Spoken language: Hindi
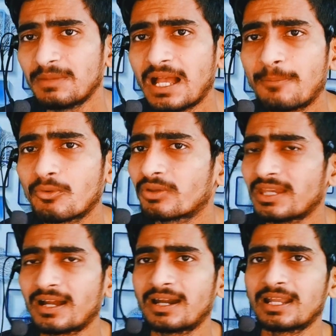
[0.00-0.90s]
इसमें आपको
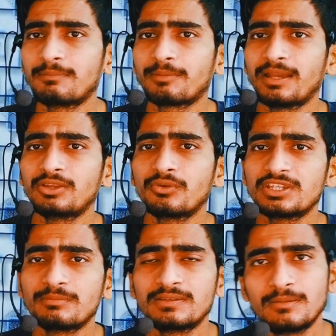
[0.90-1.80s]
क्या करना है मेरे भाई
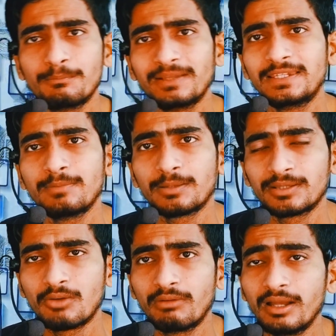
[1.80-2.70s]
देखो तो इसमें सिंपल सी
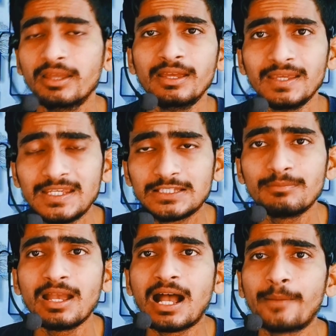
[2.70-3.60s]
बात बताऊंगा
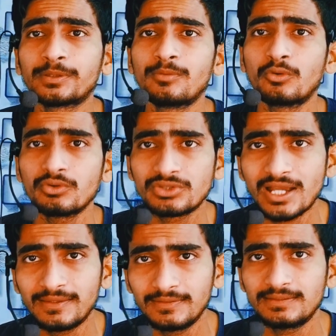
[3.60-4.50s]
इसमें आप सभी को
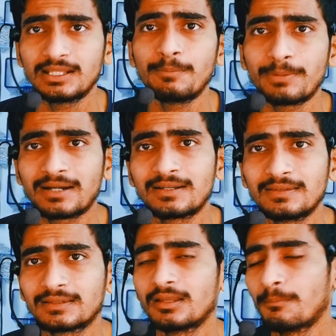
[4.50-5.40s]
ज्यादा से ज्यादा
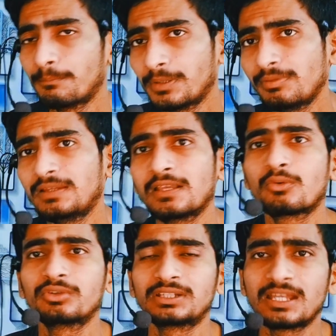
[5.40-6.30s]
प्रैक्टिस प्रीवियस
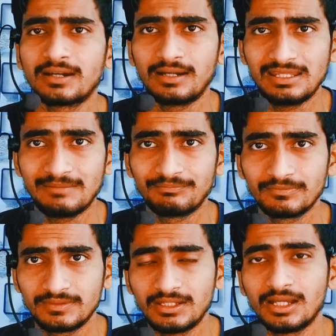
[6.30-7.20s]
ईयर क्वेश्चन की करनी है
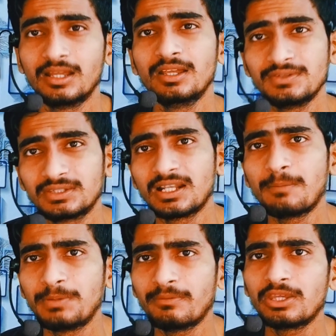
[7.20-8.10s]
जी हाँ
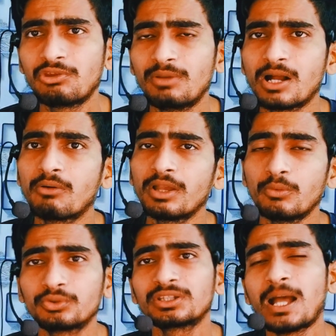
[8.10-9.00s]
जितना आप पी लगाओगे
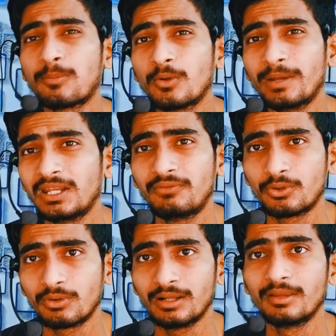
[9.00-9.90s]
उतना आपको
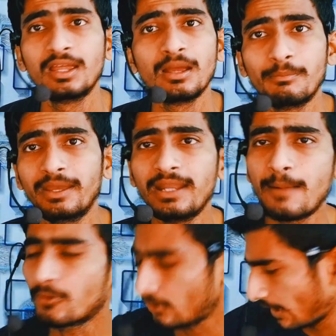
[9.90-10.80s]
बेनिफिट होगा
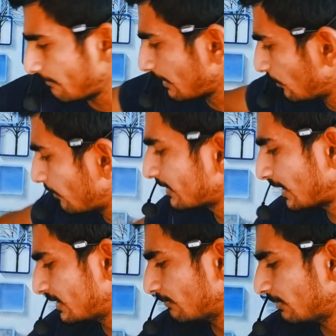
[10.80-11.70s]
मैंने आपको कई बार बुक
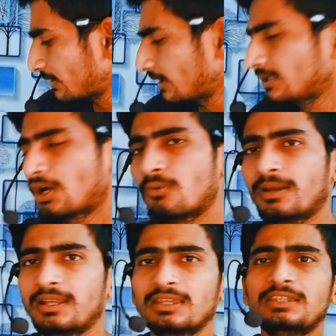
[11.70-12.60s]
बता बता दिया हूँ
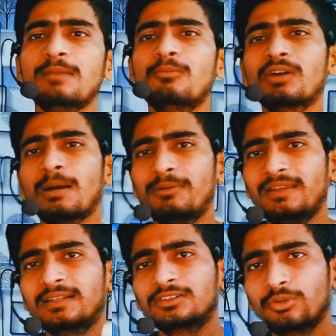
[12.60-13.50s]
मैंने कि ये बुक आप
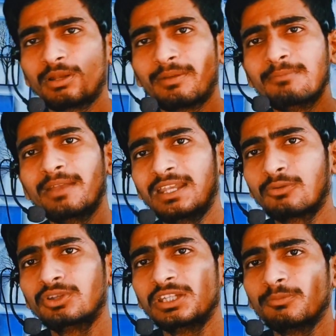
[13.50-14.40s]
ले सकते हो मेरे भाई
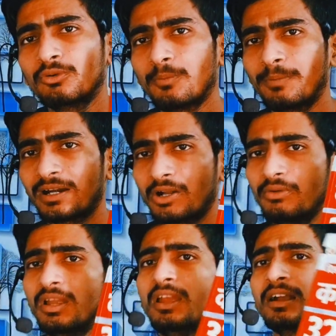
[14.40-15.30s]
मैंने खुद इस बुक को पढ़
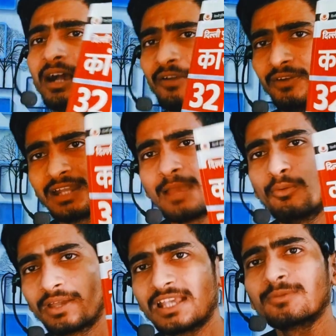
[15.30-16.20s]
रहा हूँ काफ़ी
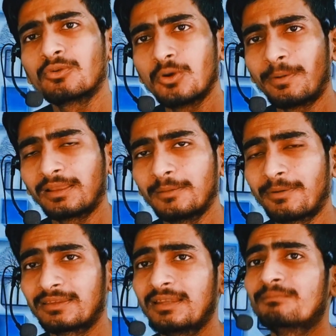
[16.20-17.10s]
टाइम हो गया इस बुक को पढ़ते
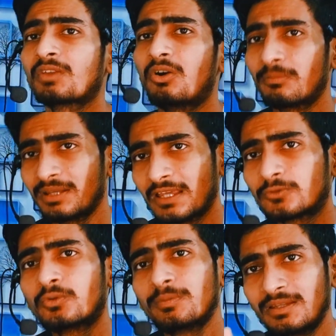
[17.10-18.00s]
पढ़ते और मेरा
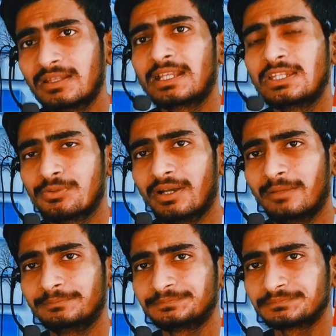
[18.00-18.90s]
स्कोर भी इंक्रीज
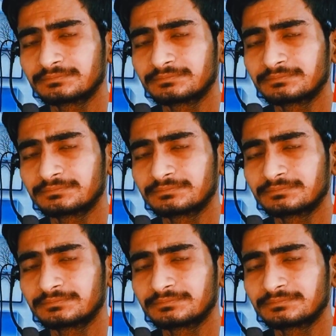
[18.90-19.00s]
हुआ है